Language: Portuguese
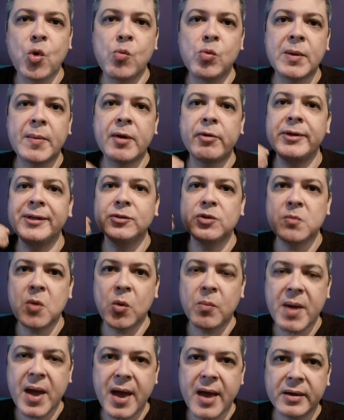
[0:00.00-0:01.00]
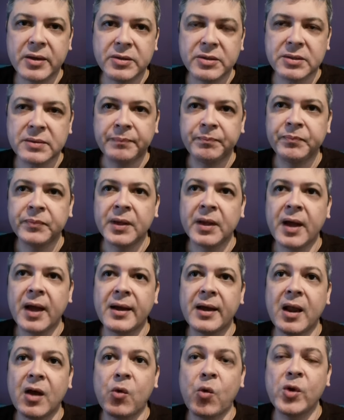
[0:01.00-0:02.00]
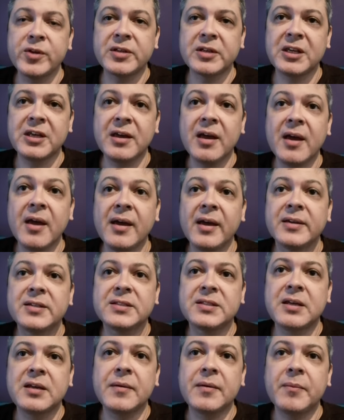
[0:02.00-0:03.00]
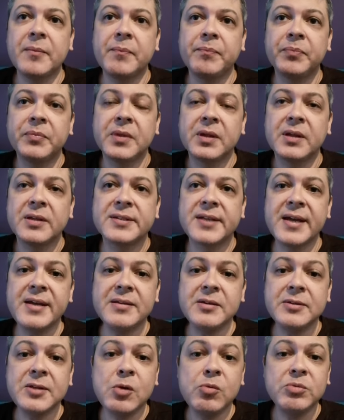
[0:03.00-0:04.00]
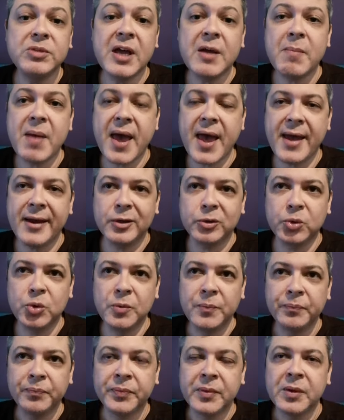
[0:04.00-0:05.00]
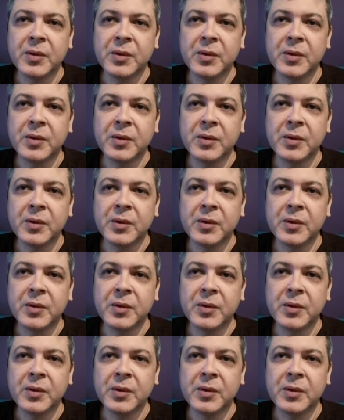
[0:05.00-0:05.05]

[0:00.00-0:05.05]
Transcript: como na maioria dos Malbecs. Aquela coisa que, se sem nenhum demérito,